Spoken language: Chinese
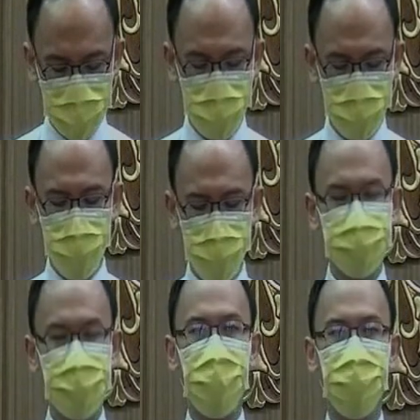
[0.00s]
路
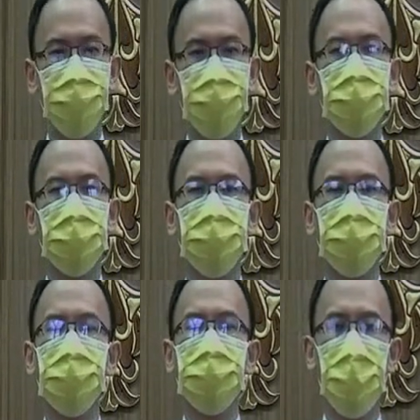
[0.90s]
加福音的
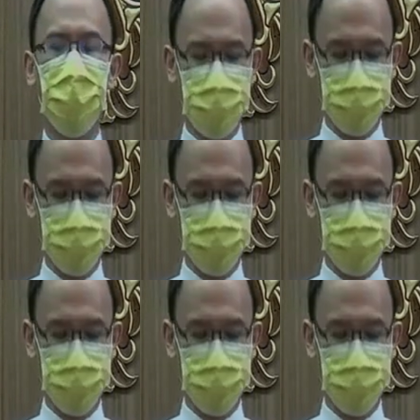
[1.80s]
第二